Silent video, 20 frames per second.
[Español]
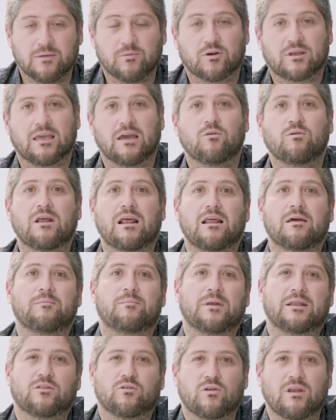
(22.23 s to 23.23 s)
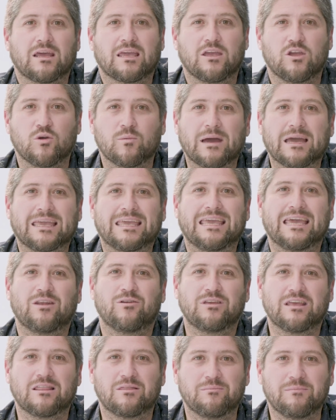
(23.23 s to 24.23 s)
Y porque es una de las emprendedoras que yo más quiero y
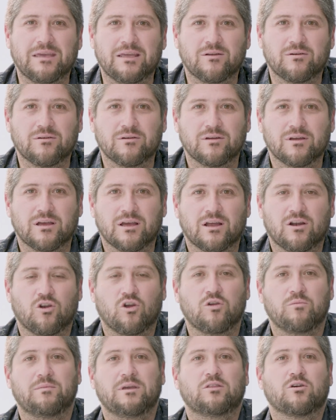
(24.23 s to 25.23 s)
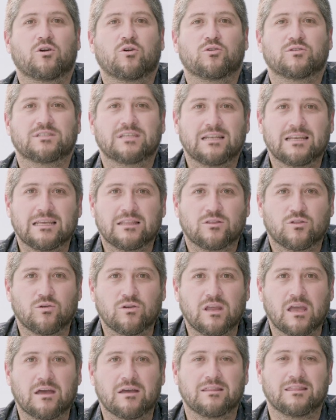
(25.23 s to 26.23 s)
admiro. Los invito a conocer la
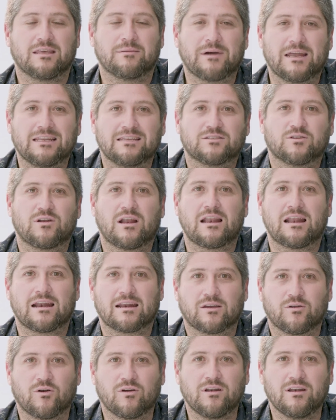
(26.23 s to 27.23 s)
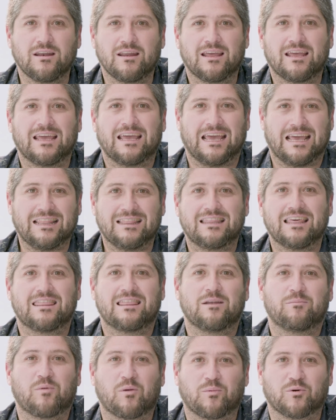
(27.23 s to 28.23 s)
historia de Marisol Alarcón en Desde el
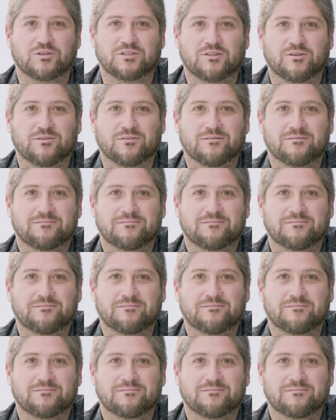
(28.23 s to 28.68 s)
Propósito.